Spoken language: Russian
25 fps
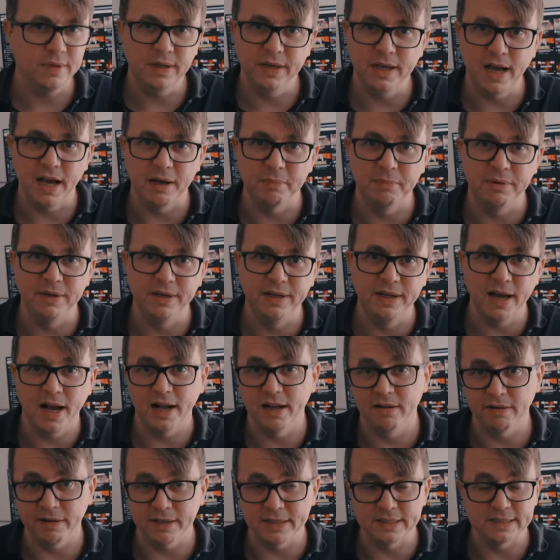Как,
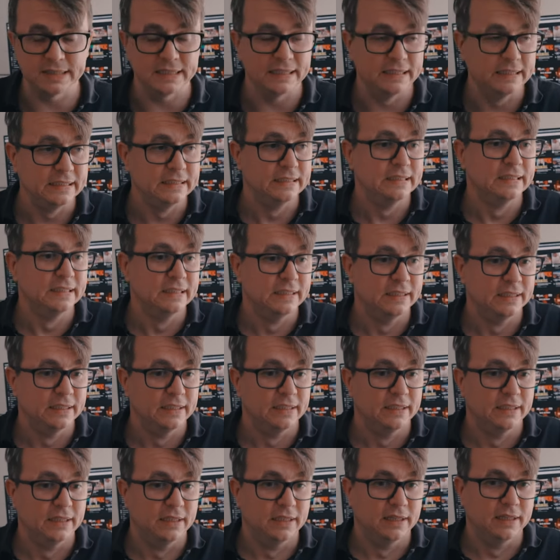как говорится,
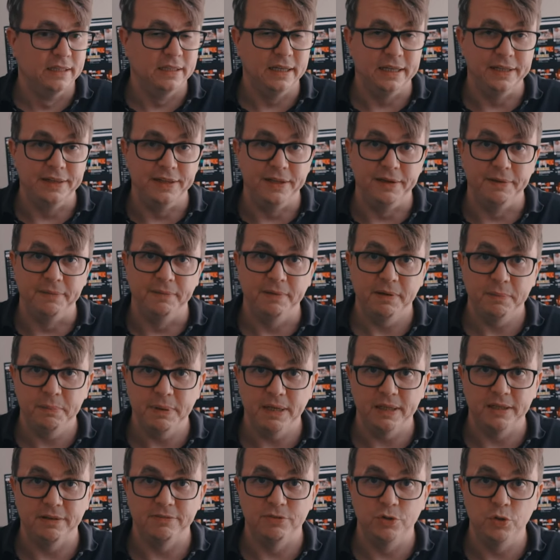Ладно,
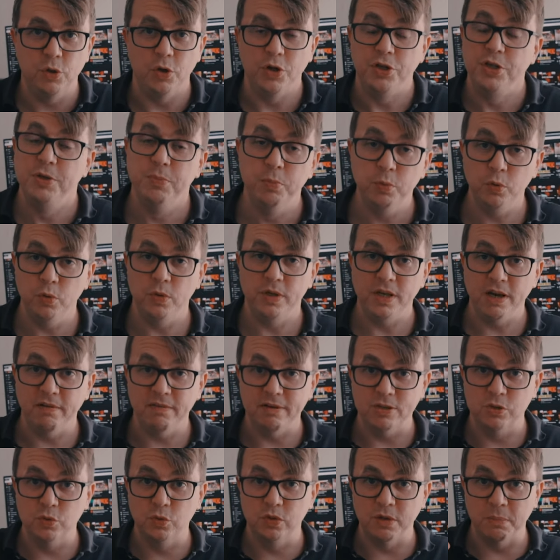ребята, все, не буду я
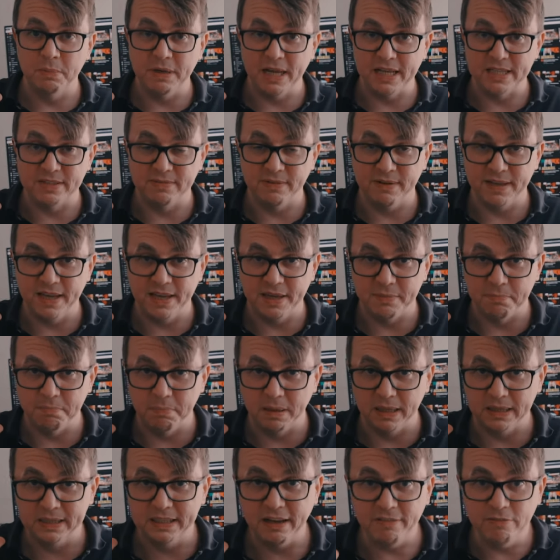вас утомлять своей
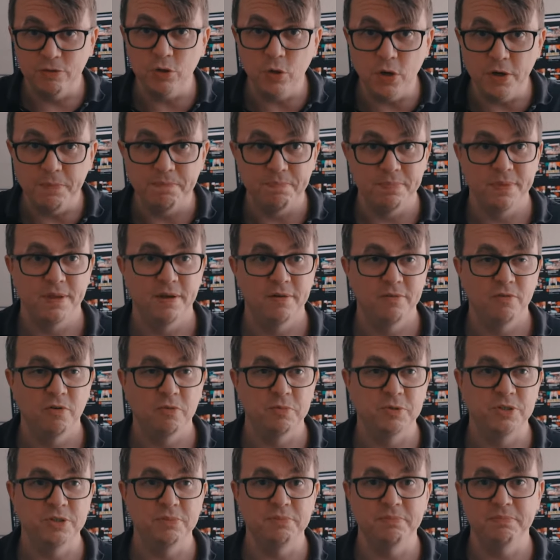болтовней. В
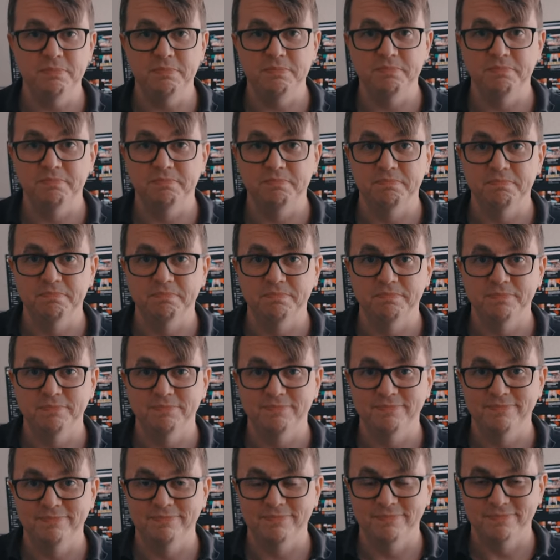общем,
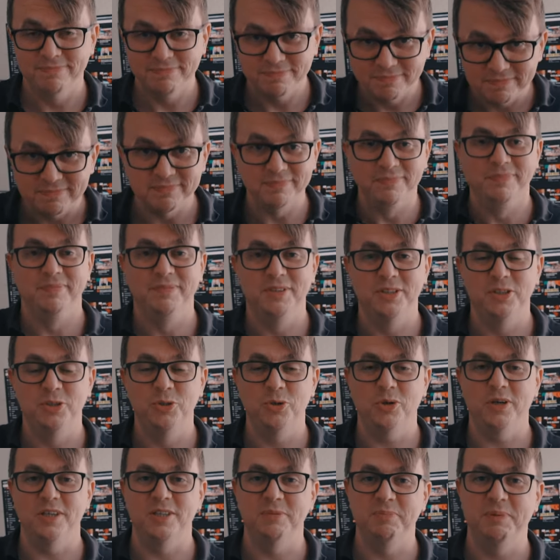
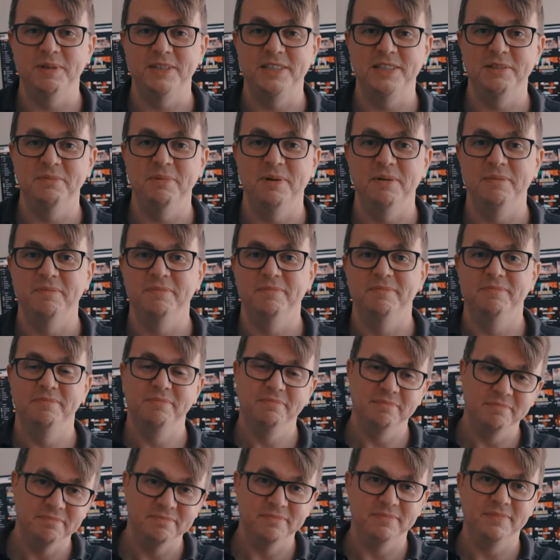еще раз спасибо.
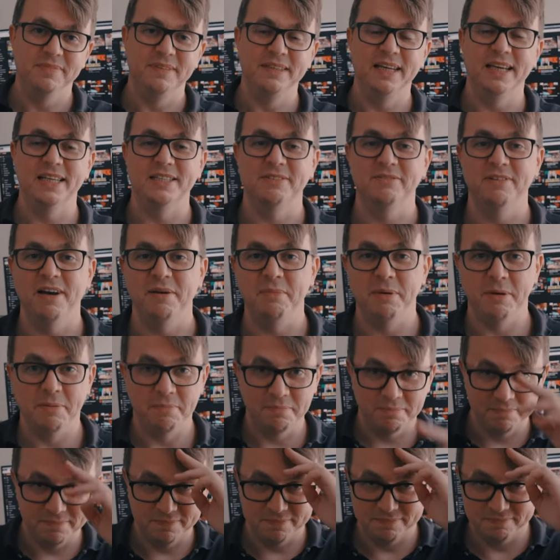Я с
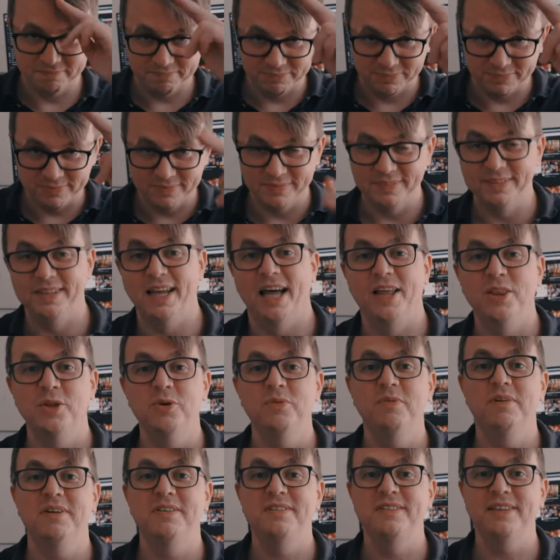вами. До
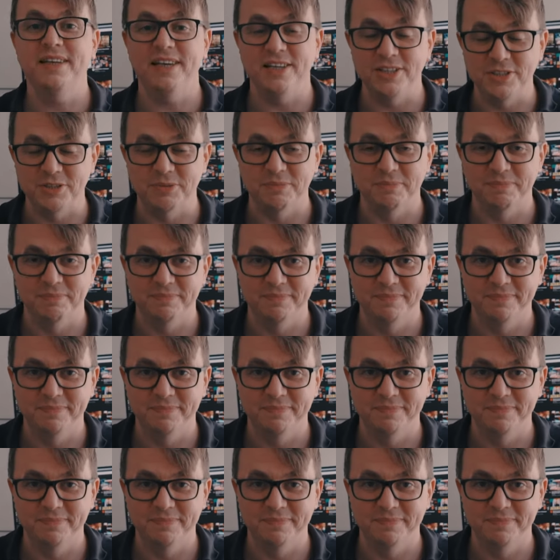новых встреч!